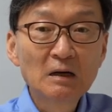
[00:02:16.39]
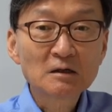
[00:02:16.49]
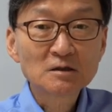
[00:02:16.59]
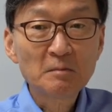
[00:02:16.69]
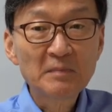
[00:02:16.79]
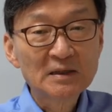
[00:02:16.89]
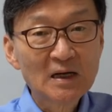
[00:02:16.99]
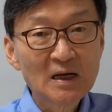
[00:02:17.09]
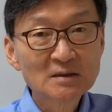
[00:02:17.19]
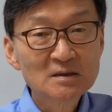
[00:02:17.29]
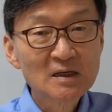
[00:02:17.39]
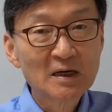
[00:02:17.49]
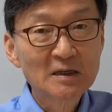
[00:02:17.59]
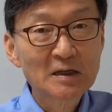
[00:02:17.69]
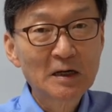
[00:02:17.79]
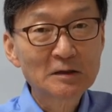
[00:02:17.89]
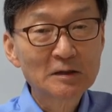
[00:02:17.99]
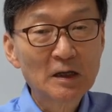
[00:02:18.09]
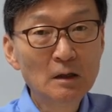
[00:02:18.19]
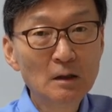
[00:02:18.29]
그다음 마다카스카를
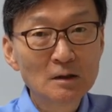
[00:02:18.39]
갔는데